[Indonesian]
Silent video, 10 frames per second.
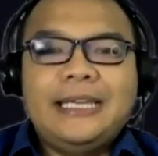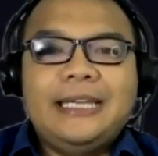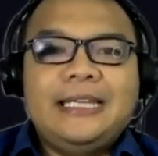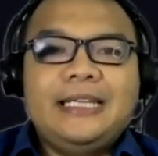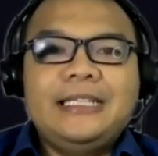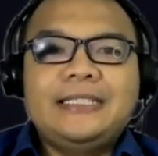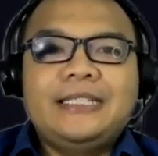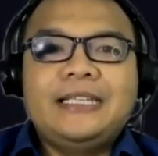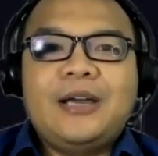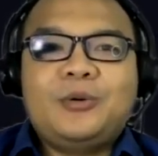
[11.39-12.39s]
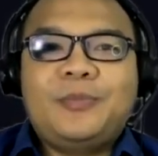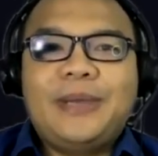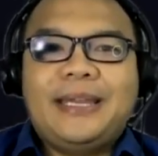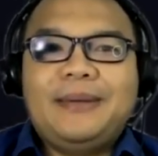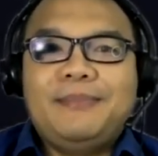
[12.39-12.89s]
Ini di sini aku
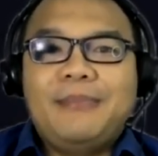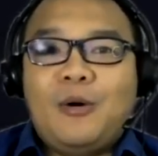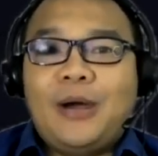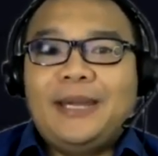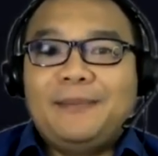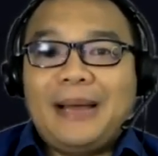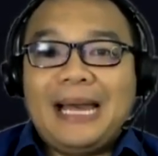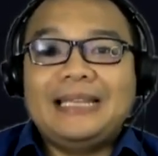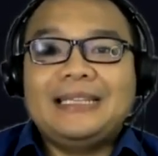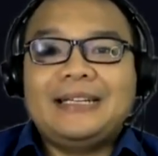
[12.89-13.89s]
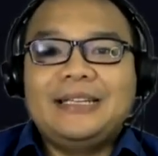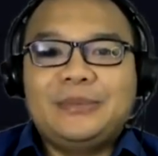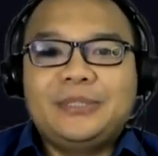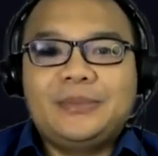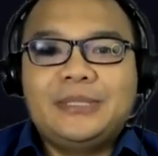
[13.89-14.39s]
pengen bawain pengantar ya
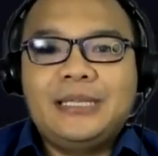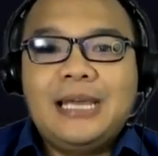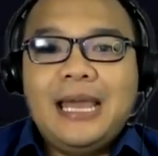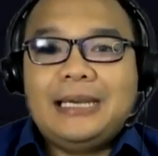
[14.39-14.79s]
teman-teman.